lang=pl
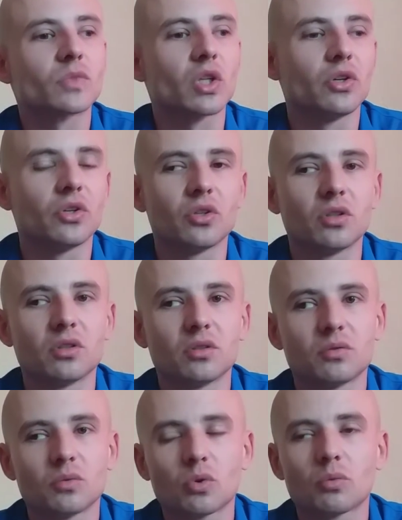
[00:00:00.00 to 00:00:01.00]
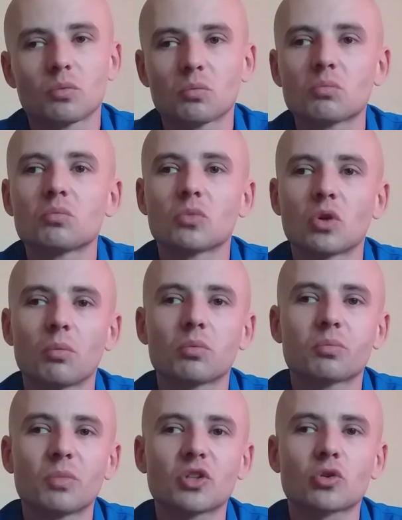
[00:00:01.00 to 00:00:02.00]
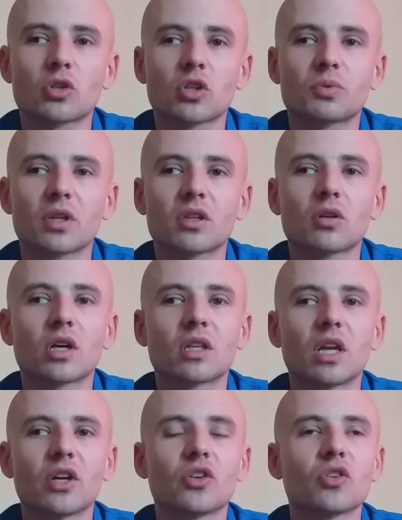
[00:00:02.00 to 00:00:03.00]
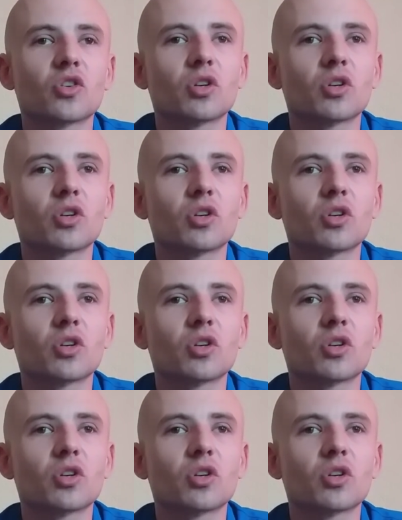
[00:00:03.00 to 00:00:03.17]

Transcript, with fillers: I no, będzie to też przestroga dla innych,